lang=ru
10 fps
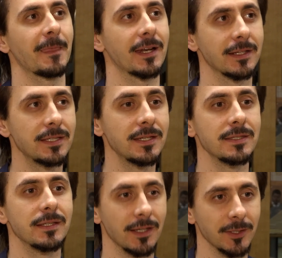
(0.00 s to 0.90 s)

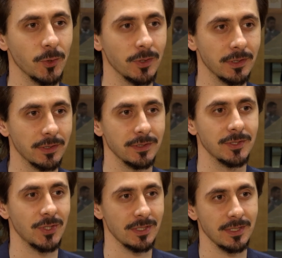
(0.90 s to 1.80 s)
характеристикой, которая
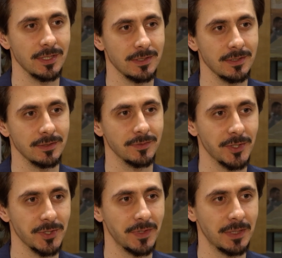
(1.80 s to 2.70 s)
сейчас есть в
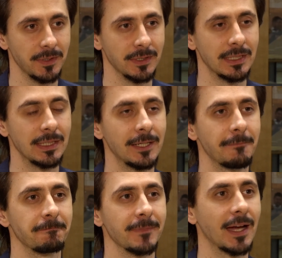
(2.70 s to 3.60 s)
наше время.
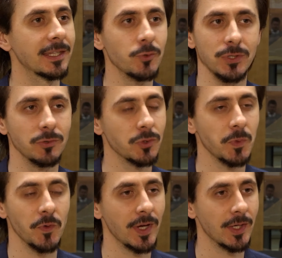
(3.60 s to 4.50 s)
Они уже не
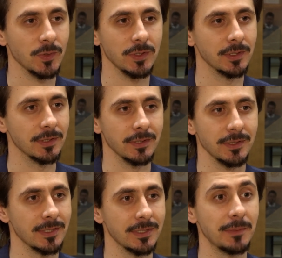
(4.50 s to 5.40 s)
успевают
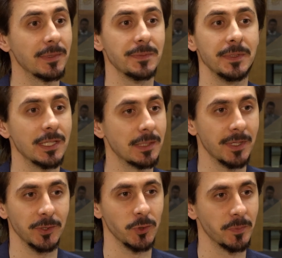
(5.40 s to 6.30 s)
за теми
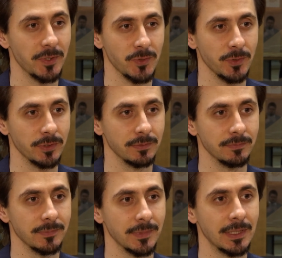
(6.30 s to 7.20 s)
изменениями, которые происходят.
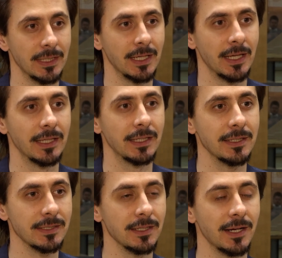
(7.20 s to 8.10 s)
И
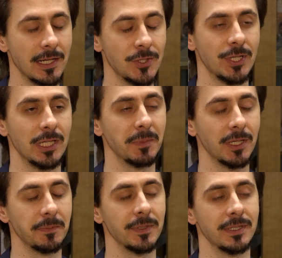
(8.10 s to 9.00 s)
если раньше они
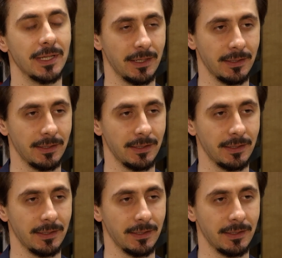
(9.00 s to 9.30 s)
могли быть,